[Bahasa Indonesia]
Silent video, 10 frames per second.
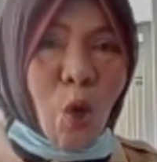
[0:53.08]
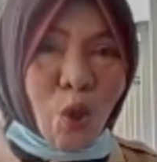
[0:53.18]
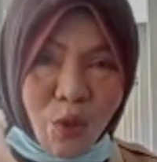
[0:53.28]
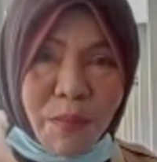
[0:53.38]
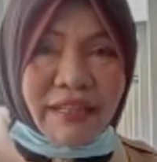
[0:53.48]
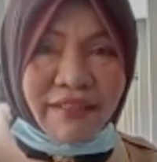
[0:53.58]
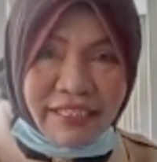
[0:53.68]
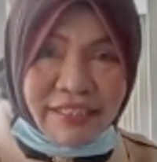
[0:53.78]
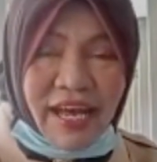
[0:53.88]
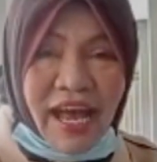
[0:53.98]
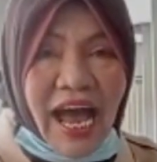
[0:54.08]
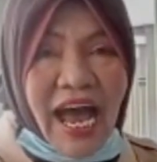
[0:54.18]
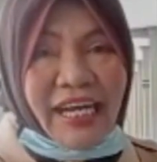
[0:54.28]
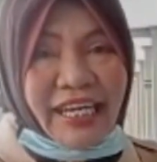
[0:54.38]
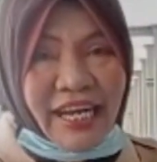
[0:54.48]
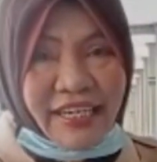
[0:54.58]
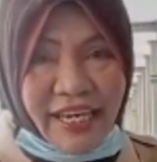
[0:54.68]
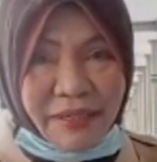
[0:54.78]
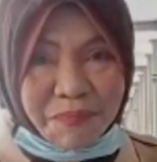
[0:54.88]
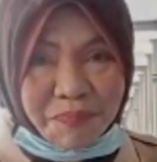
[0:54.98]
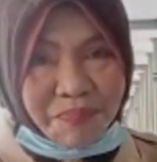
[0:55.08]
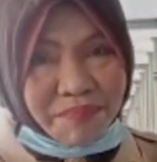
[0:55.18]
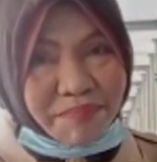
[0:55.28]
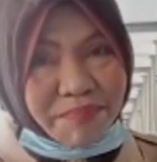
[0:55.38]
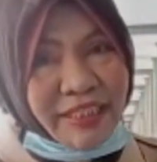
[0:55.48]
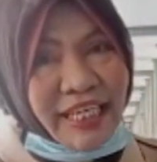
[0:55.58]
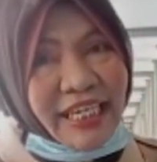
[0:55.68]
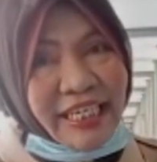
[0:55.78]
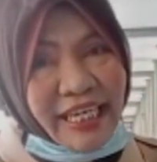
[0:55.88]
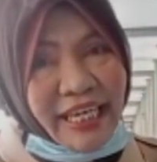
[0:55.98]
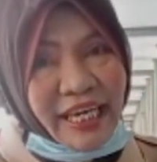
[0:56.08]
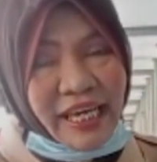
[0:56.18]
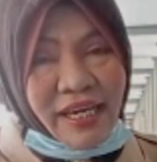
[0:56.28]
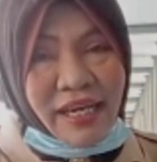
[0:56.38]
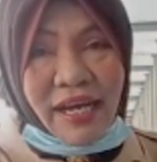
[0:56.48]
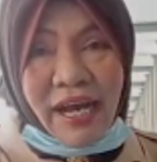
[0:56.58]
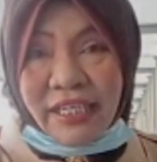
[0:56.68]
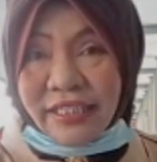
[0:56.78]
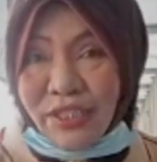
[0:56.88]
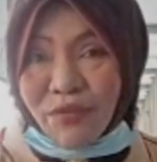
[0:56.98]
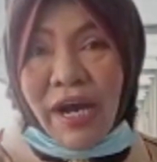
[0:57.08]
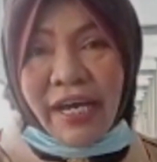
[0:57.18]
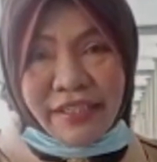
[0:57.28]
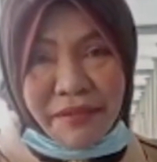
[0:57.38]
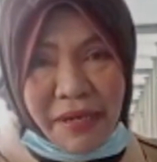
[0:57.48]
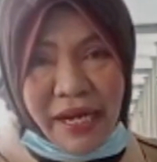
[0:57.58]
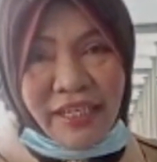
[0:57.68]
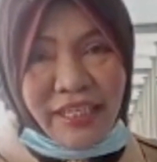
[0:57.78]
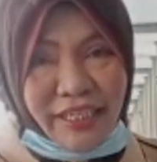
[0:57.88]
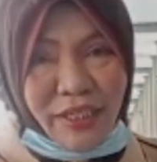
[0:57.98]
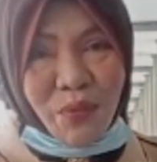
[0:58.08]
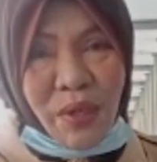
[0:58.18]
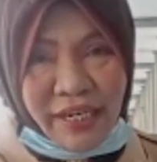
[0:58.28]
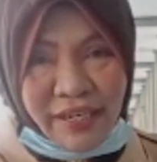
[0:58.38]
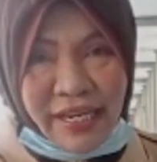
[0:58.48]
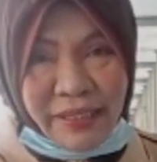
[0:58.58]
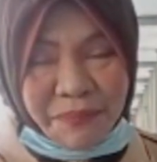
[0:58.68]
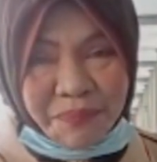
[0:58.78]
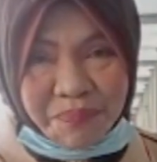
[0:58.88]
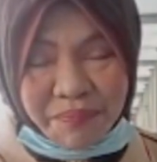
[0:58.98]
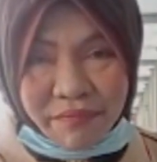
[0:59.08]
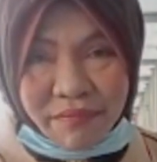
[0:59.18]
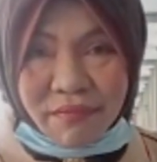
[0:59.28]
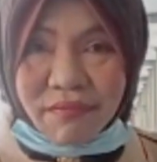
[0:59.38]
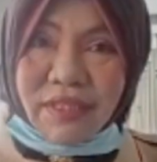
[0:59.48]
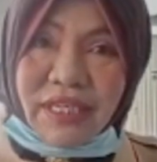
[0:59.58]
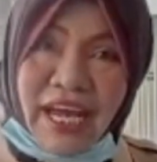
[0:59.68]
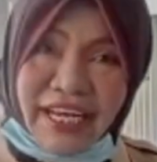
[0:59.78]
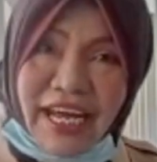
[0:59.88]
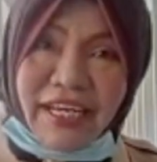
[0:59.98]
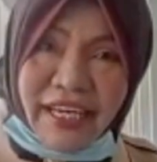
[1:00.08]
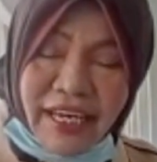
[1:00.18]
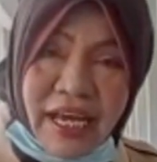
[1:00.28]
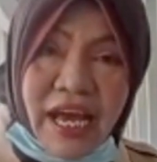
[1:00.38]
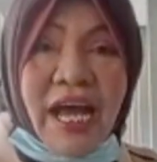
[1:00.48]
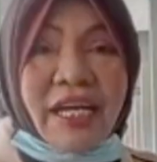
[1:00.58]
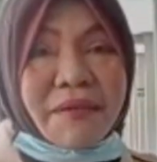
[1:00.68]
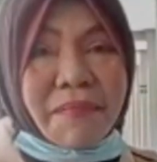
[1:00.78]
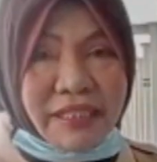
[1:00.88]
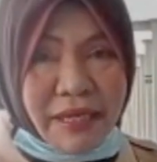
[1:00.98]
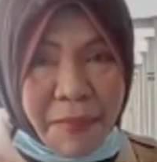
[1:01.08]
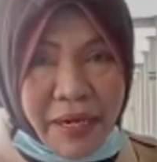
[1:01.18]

Otomatis adik-adik menjadi siswa SMA Negeri 2 Kendal. Adik-adik, di masa